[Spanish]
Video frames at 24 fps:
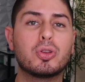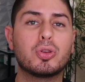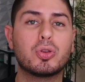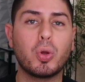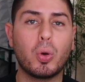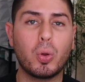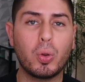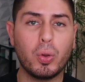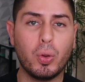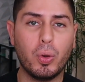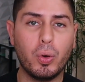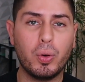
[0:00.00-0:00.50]

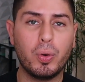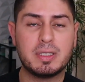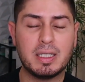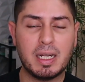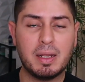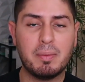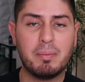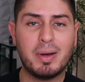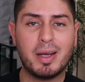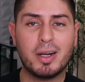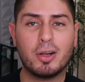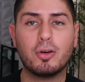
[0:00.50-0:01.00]
todo. Sin
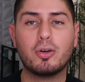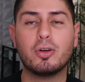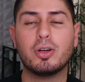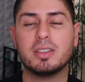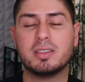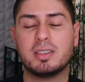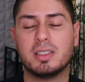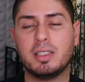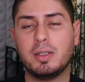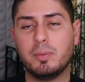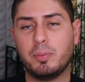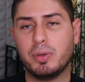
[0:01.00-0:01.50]
embargo, con
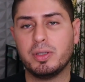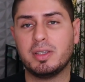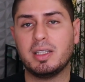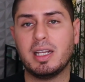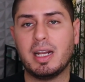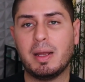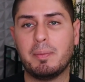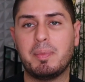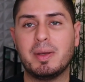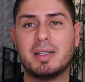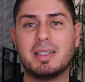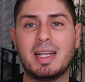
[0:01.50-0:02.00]
este tipo de
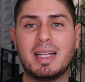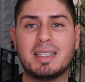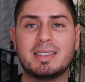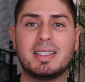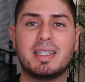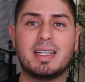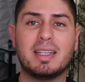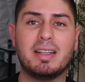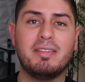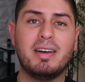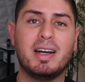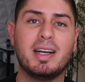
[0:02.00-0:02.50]
terapias
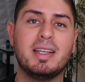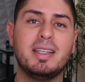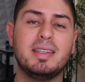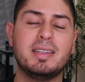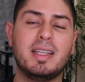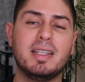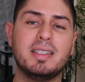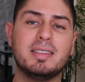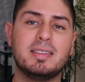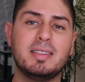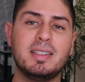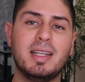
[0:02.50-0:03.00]
láser de baja
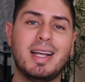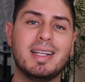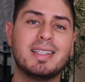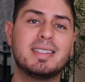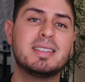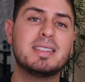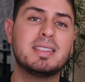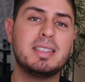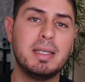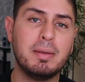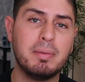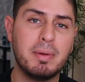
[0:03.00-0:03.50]
intensidad
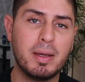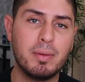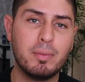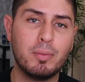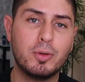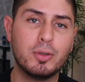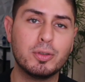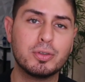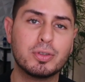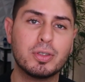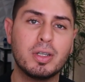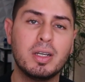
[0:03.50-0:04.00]
sí
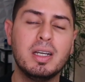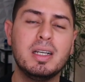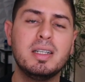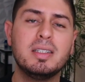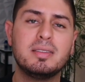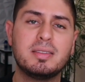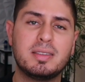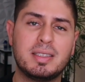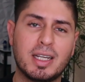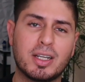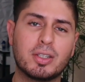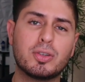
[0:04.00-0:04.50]
vemos
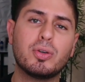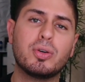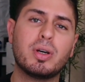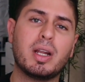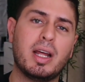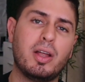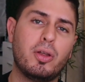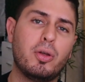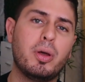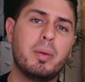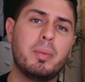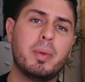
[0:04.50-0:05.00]
cierto
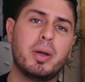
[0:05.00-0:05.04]
grado de